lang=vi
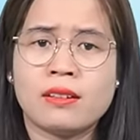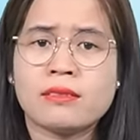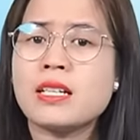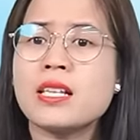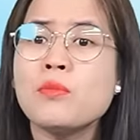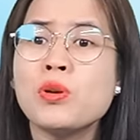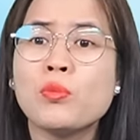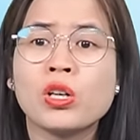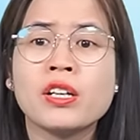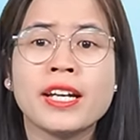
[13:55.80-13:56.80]
Tại sao mà
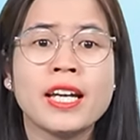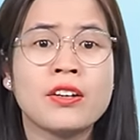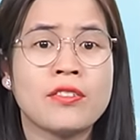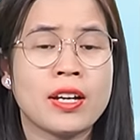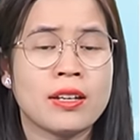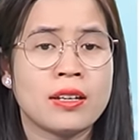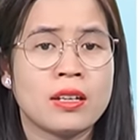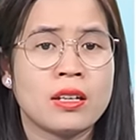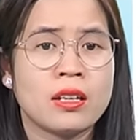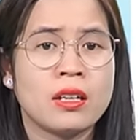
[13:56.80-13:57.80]
một người nghiện vậy?
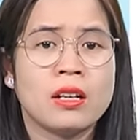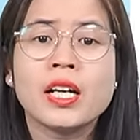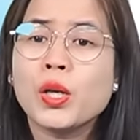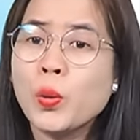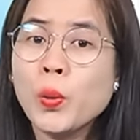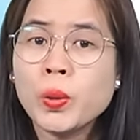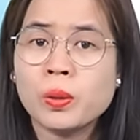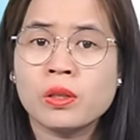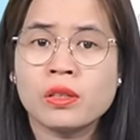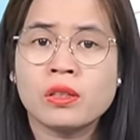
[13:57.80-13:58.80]
Nghiện hút,
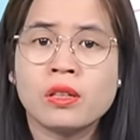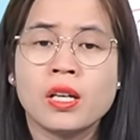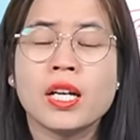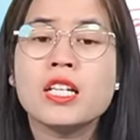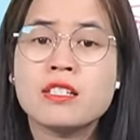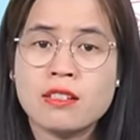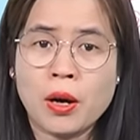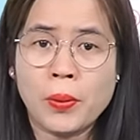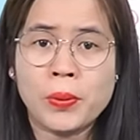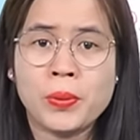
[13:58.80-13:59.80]
nghiện
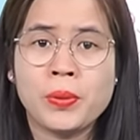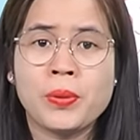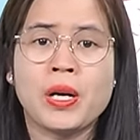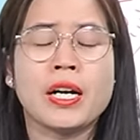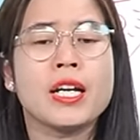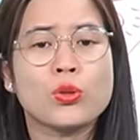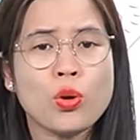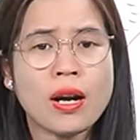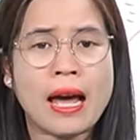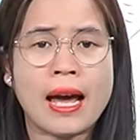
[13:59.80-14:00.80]
rượu, nghiện
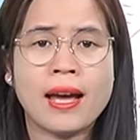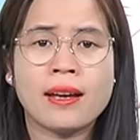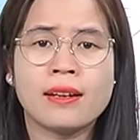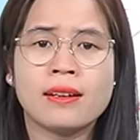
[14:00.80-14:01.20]
thuốc lá,